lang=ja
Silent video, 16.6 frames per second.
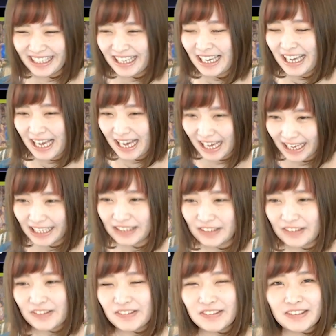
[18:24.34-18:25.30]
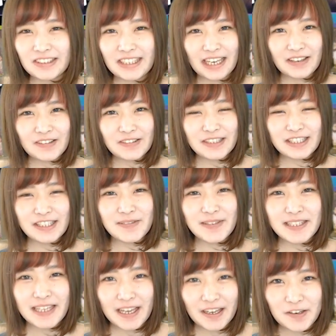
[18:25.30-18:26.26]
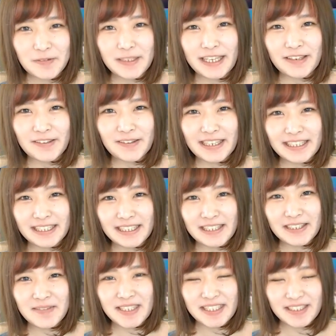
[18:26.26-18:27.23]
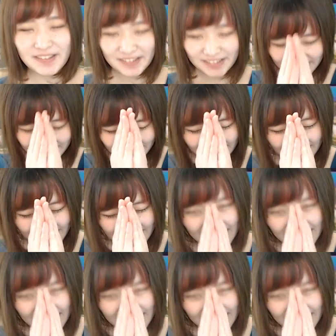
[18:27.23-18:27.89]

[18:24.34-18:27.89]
はいということで本日も最後までご覧いただきまして本当に本当に